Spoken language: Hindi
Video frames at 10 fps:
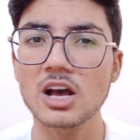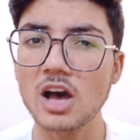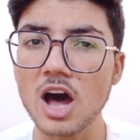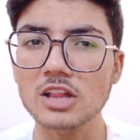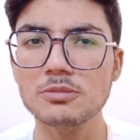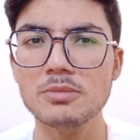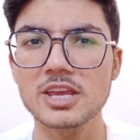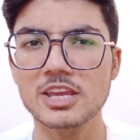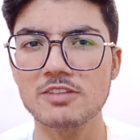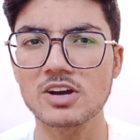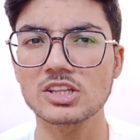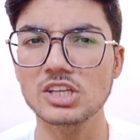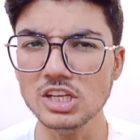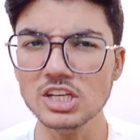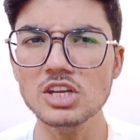खात्मे
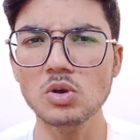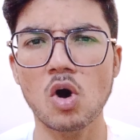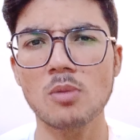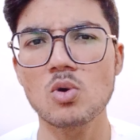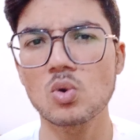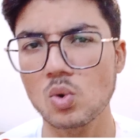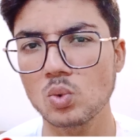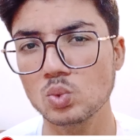वक्त इन्हीं कौमों को